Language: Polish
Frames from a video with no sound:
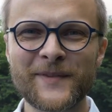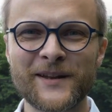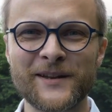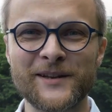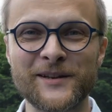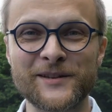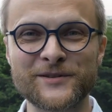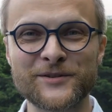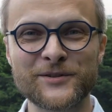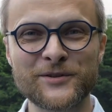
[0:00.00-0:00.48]

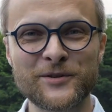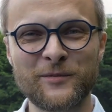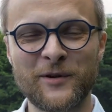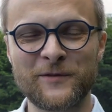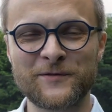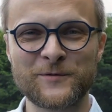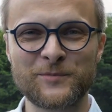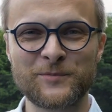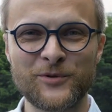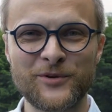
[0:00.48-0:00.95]
E, co to
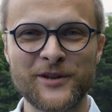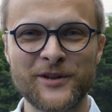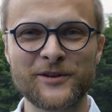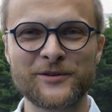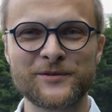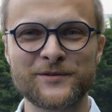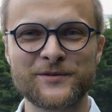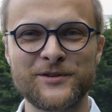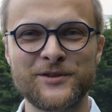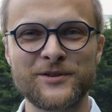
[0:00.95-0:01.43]
ma
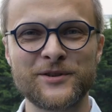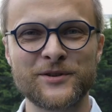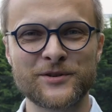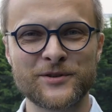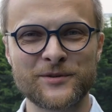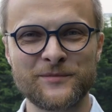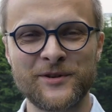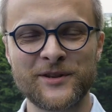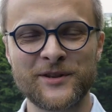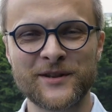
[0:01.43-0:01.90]
wspólnego z
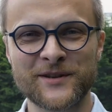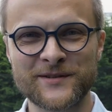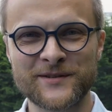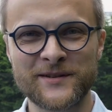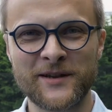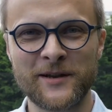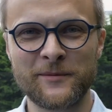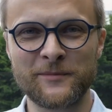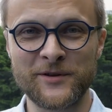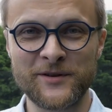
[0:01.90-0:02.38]
dzisiejszymi
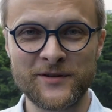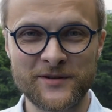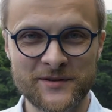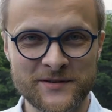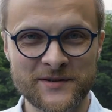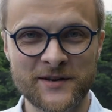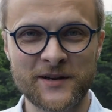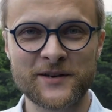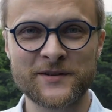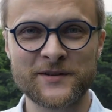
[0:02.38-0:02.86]

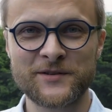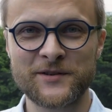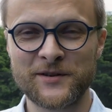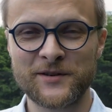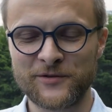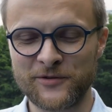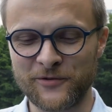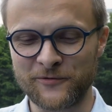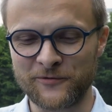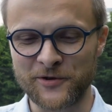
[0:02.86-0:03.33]
tekstami, zaraz
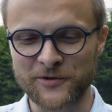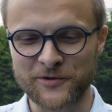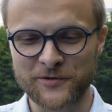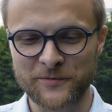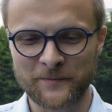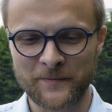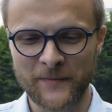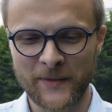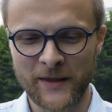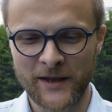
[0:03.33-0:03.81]
się
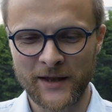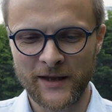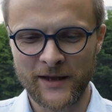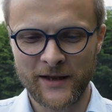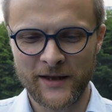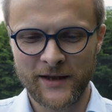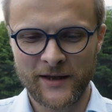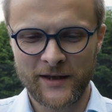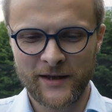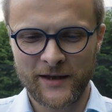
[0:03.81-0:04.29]
dowiesz.
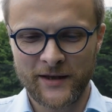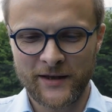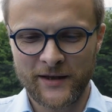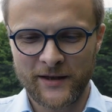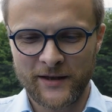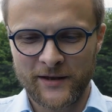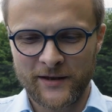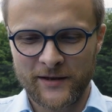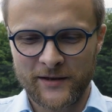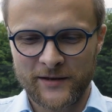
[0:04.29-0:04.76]

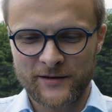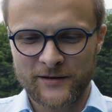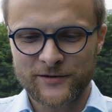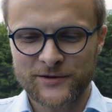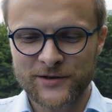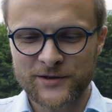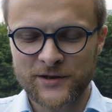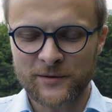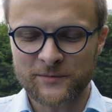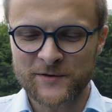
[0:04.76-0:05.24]

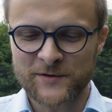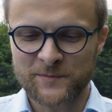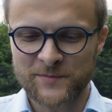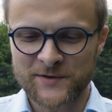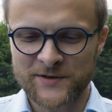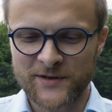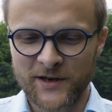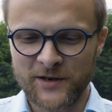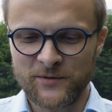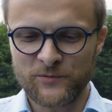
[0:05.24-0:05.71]
Czytam z
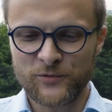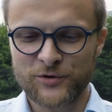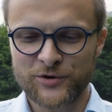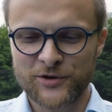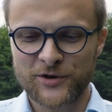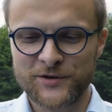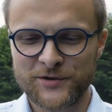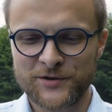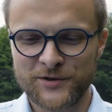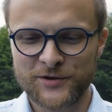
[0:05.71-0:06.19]
Psalmu
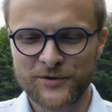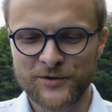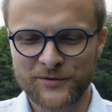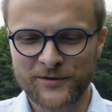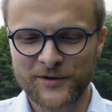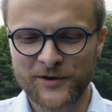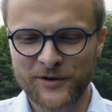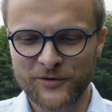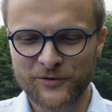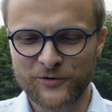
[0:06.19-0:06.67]

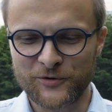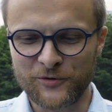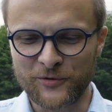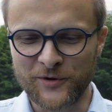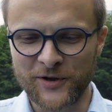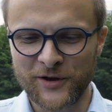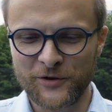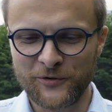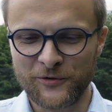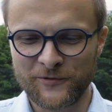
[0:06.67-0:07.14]

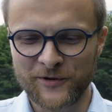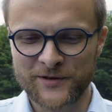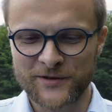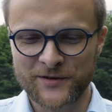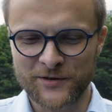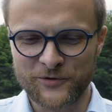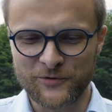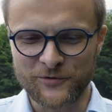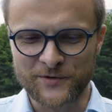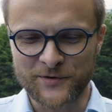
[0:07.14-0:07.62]
62,
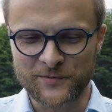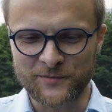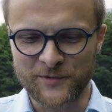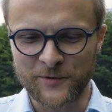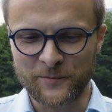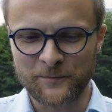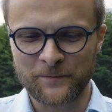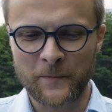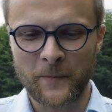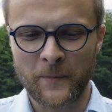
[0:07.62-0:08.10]
werset
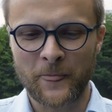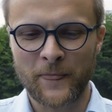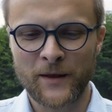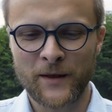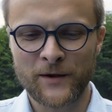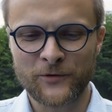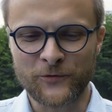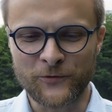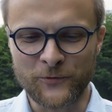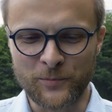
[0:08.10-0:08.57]
8.
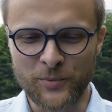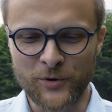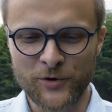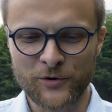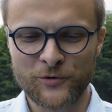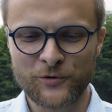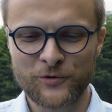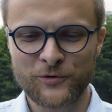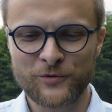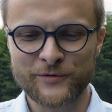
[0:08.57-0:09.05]
W
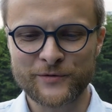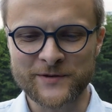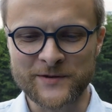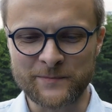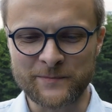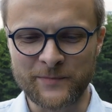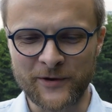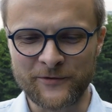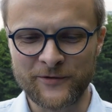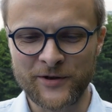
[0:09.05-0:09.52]
Bogu
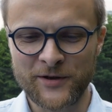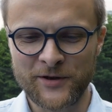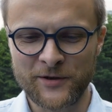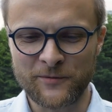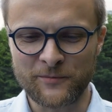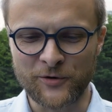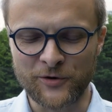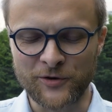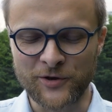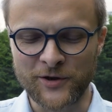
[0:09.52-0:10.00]

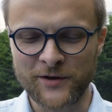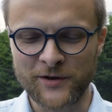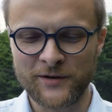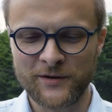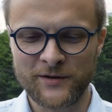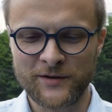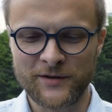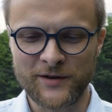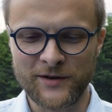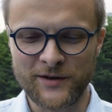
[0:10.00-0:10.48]
zbawienie
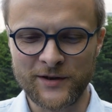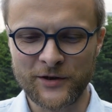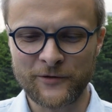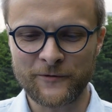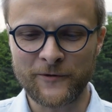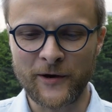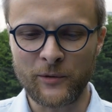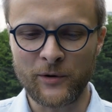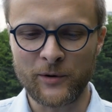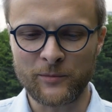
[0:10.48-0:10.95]
moje i
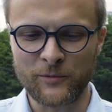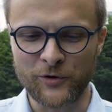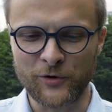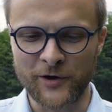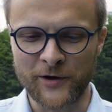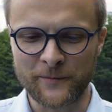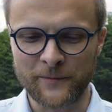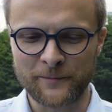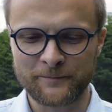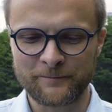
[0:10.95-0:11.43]
chwała
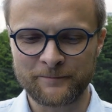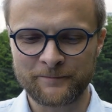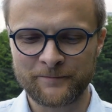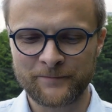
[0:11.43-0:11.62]
moja